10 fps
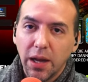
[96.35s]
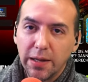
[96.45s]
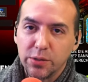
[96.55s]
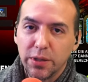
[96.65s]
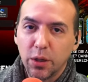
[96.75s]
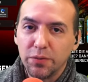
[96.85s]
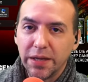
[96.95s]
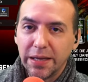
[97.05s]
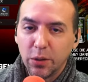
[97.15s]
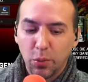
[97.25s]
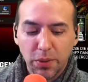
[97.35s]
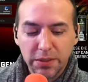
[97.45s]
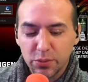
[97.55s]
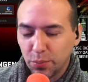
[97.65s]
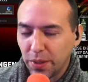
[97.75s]
Also da können wir gerne nochmal
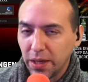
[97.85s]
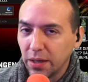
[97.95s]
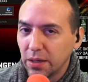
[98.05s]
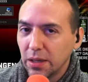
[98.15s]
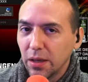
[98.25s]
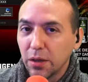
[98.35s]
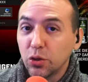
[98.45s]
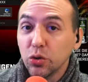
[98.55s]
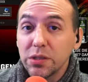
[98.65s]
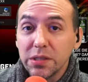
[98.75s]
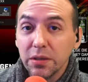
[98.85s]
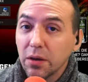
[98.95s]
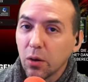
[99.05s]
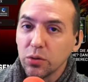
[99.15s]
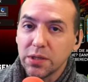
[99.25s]
so ein paar Dutzende
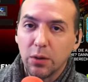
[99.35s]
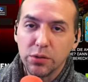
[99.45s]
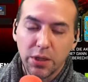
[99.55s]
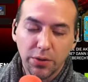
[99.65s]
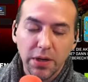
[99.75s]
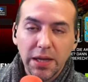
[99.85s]
Codes raushauen.